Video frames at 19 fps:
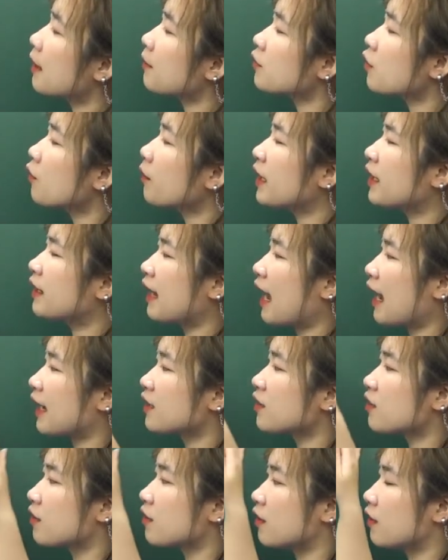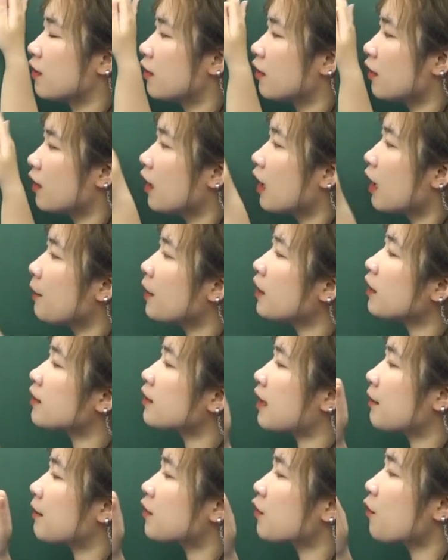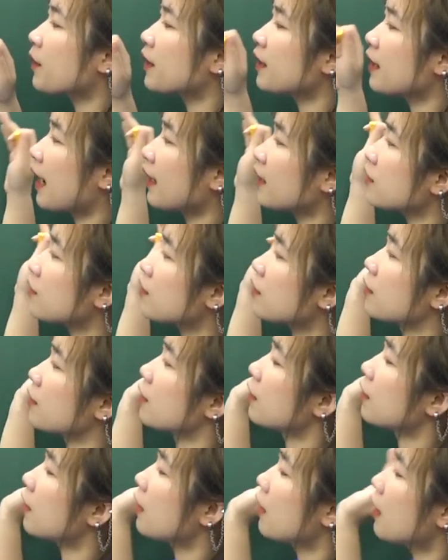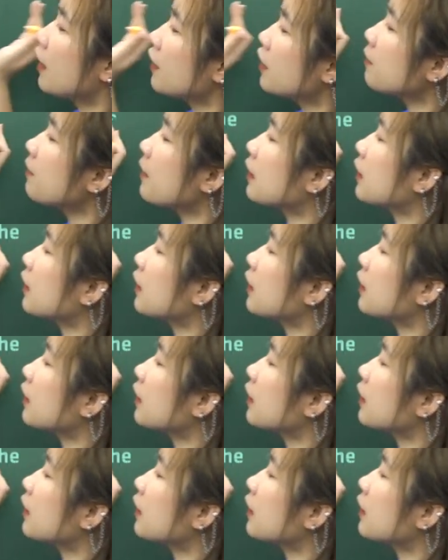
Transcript: Samsung is nicer but the Samsung is nicer nhưng mà